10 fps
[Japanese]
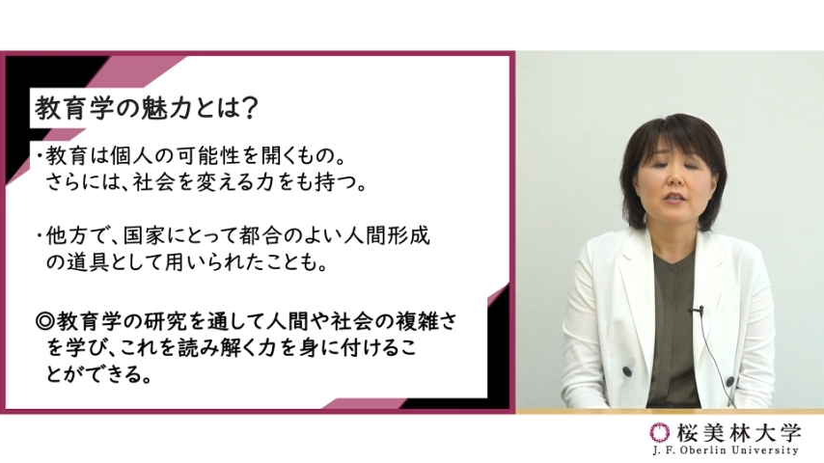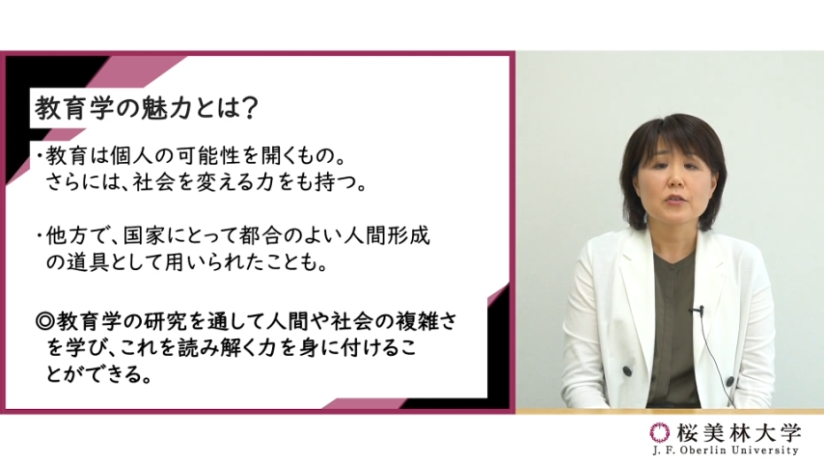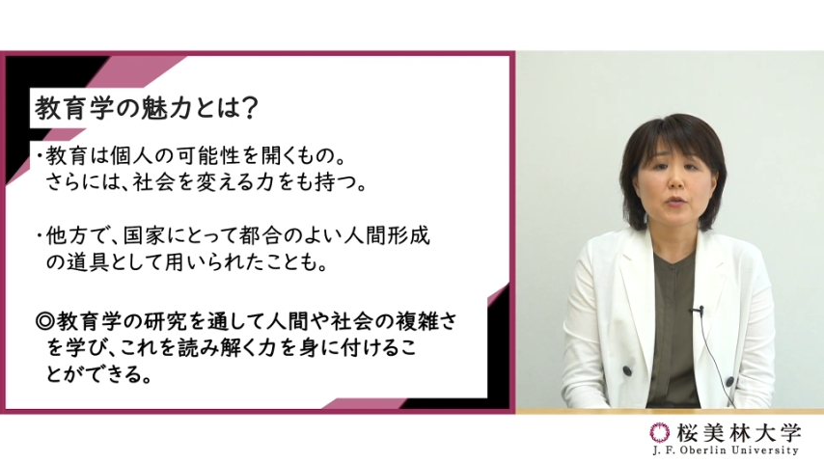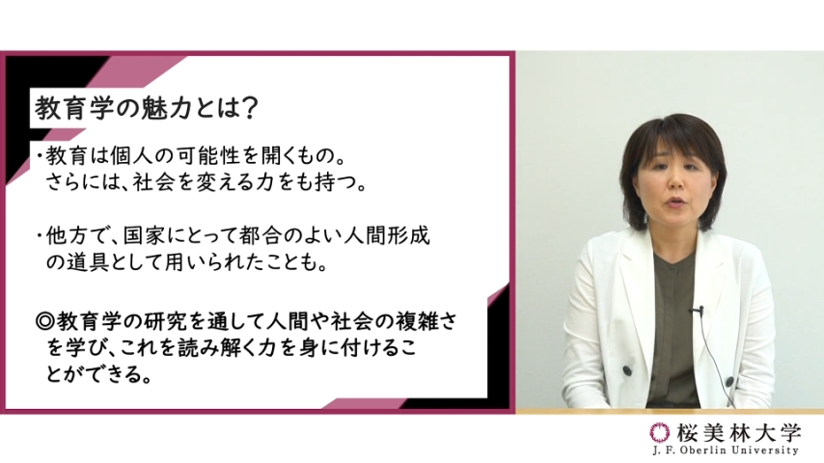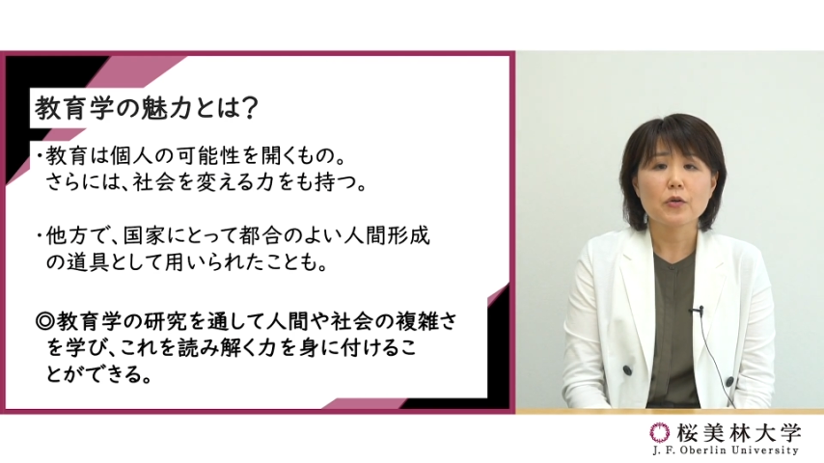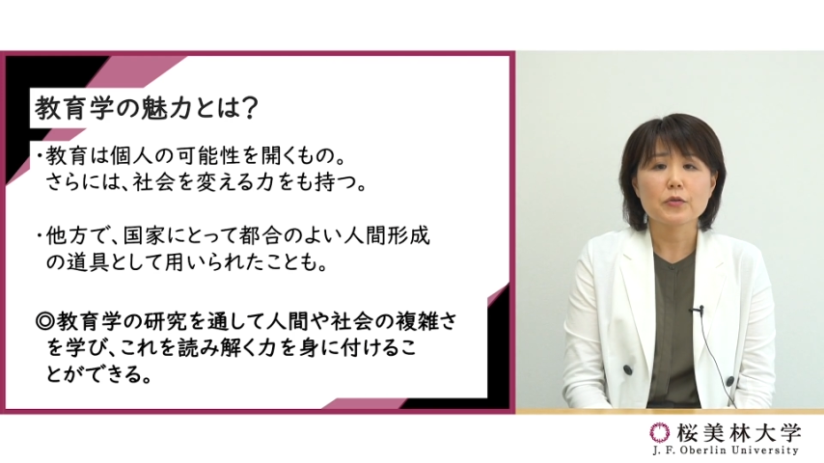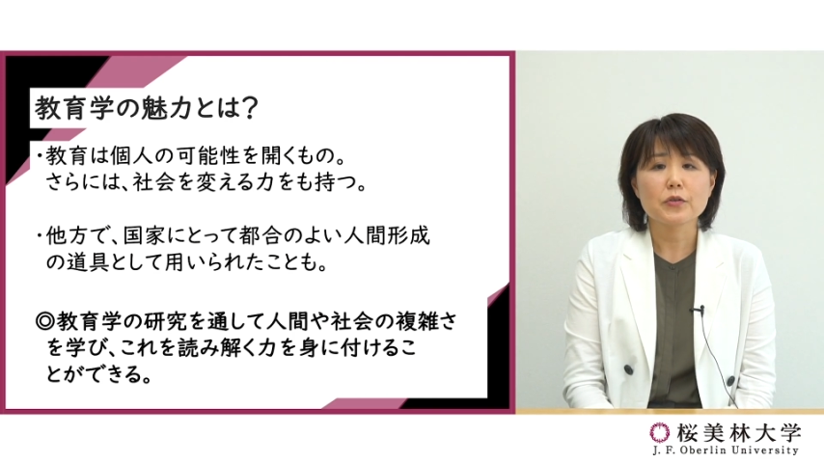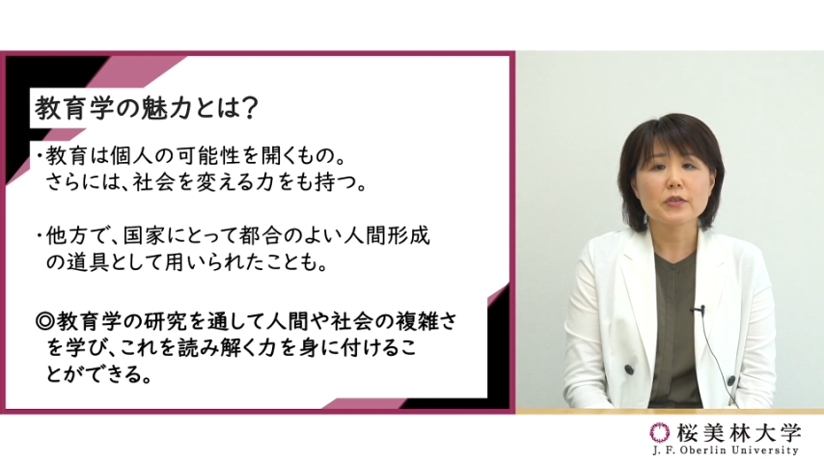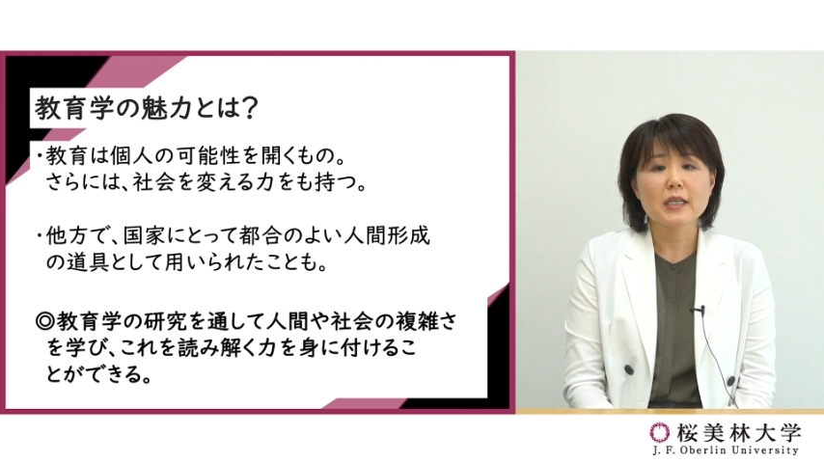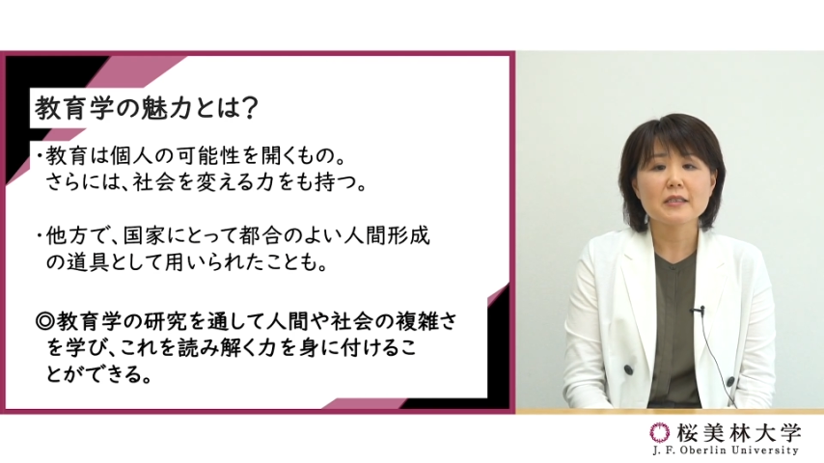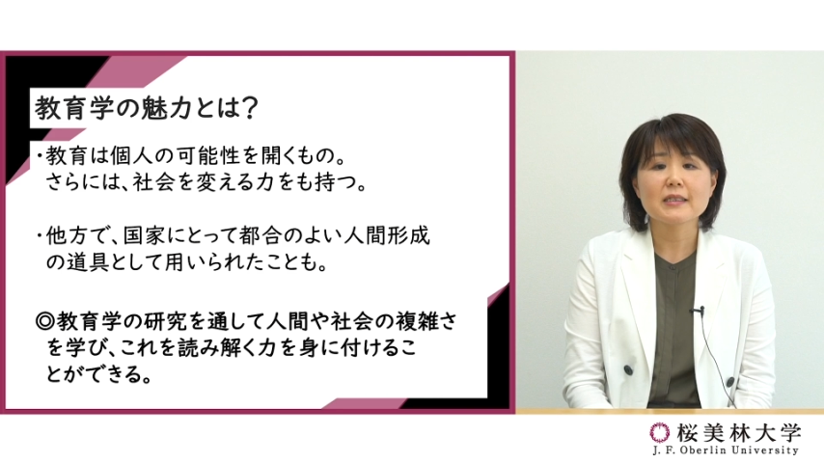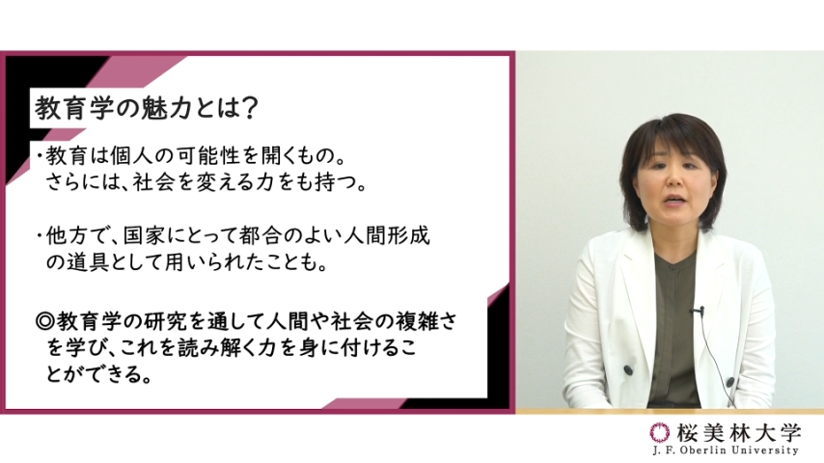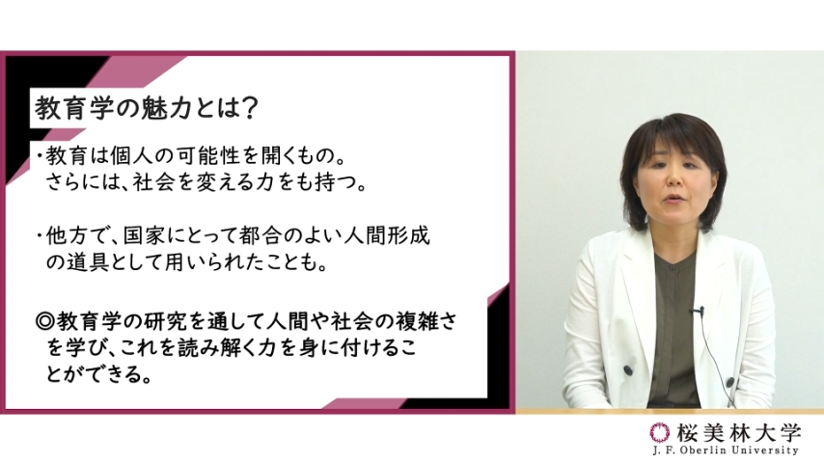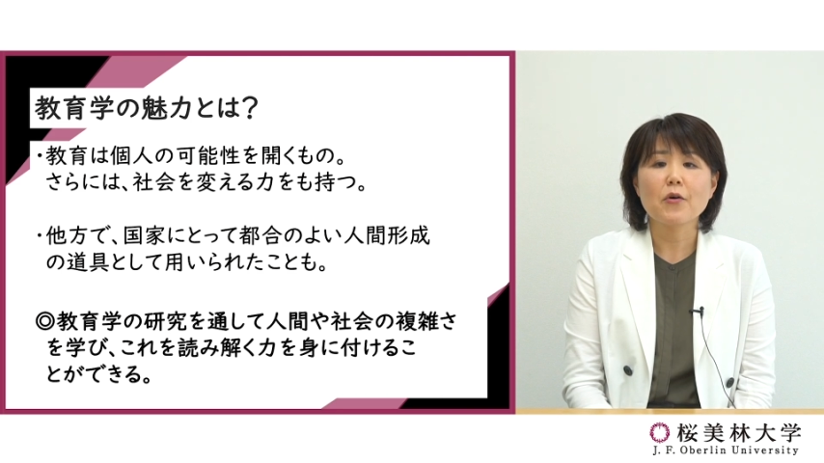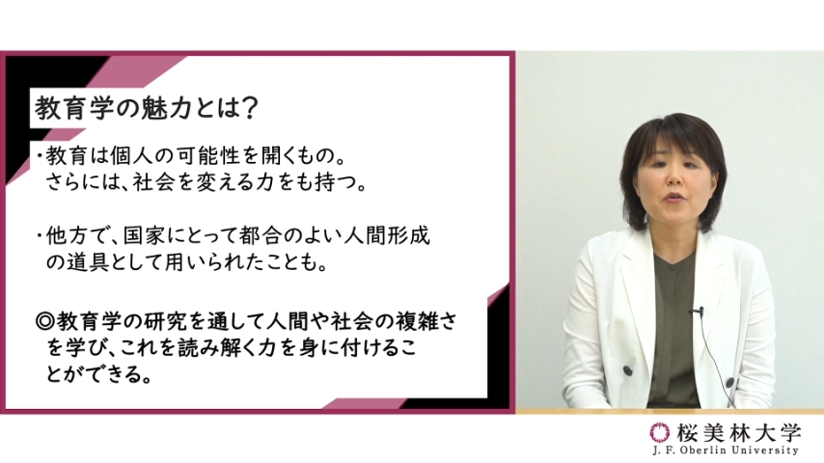その複雑
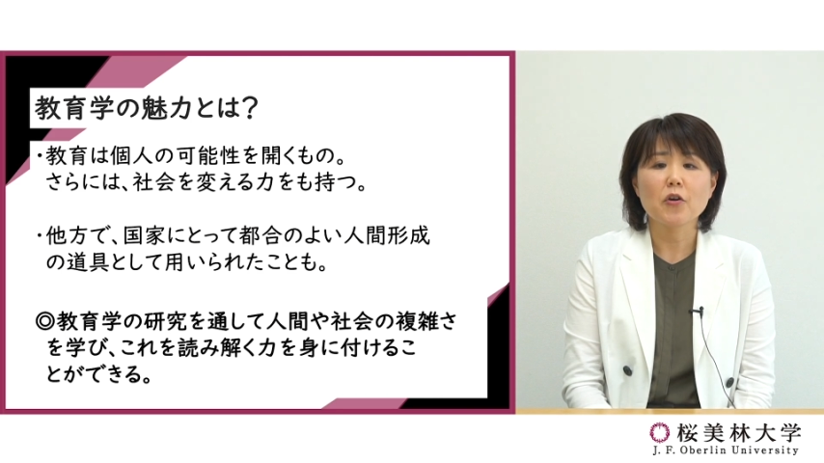さを